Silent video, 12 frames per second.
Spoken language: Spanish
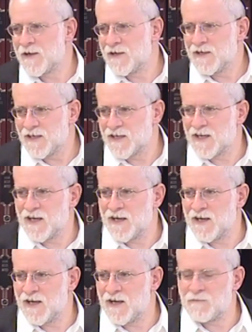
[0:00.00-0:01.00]
y
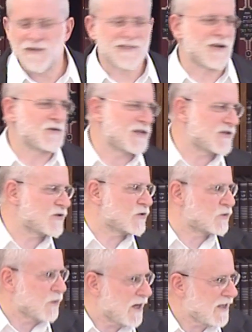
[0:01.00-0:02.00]
que él empieza a contar sus
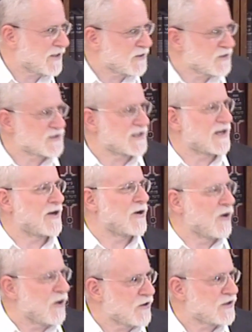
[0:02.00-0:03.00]
sueños, y que lo
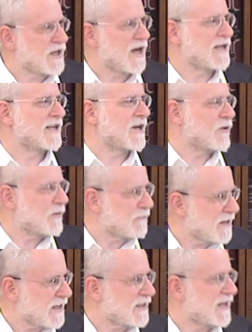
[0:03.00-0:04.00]
odian, y que lo envidian.